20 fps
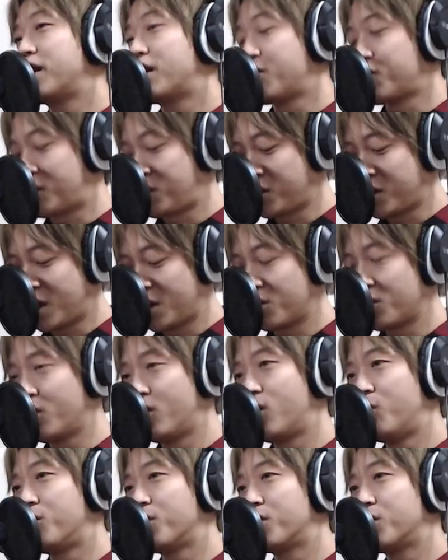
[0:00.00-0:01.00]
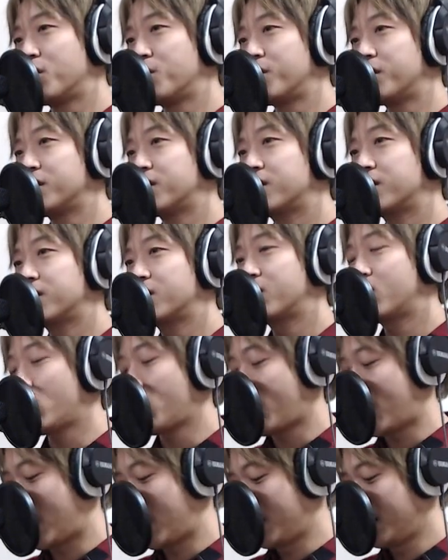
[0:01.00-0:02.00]
楽しみたいと思っております今日
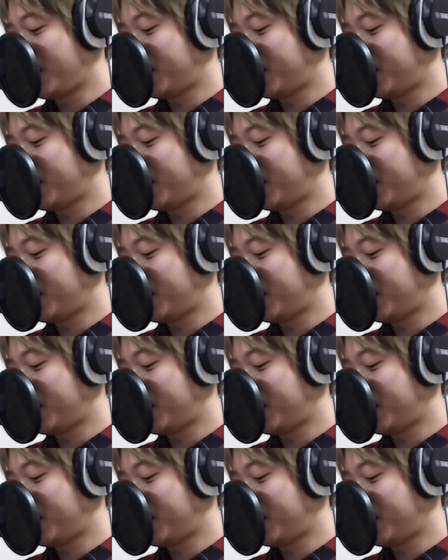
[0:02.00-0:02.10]
は